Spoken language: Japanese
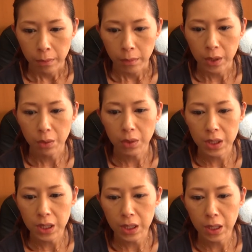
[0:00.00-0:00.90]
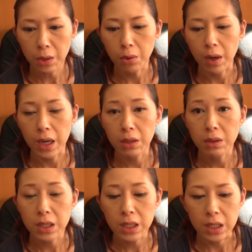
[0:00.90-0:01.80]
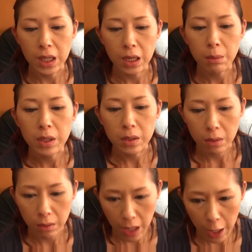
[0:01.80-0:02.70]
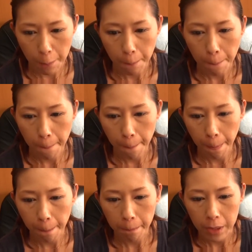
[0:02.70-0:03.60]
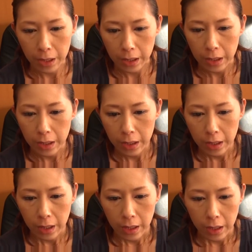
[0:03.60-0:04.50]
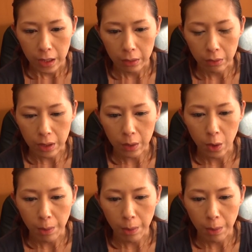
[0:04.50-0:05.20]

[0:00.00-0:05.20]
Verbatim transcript: まあ、同時に入れるのは NG になりますので、はい、えっと、例え